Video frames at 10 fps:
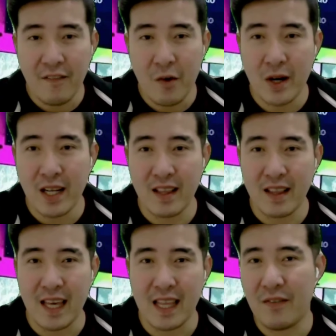everyone, this is
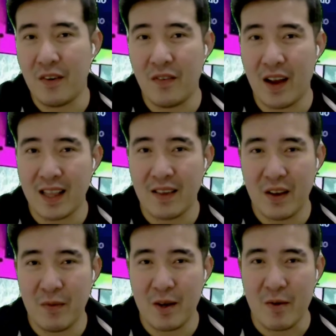KJ from Vlog sa
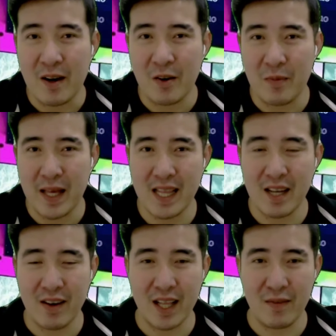Filipino Actor based
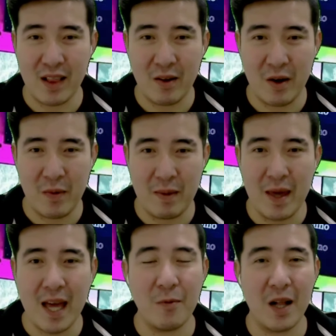here in Kidok, Saudi
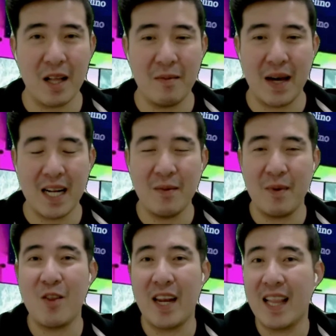Arabia and welcome back to
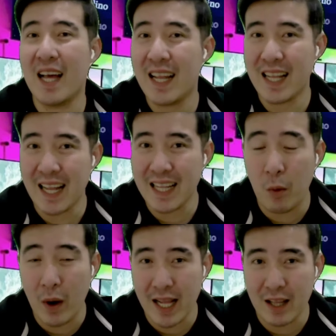my channel. Again, agad
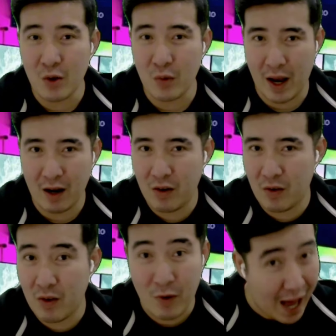gawa na rin ng
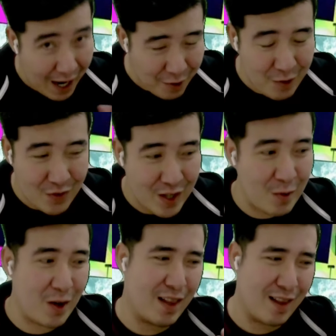reaction, reaction
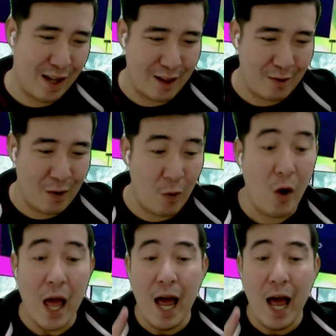video na sa starter ako.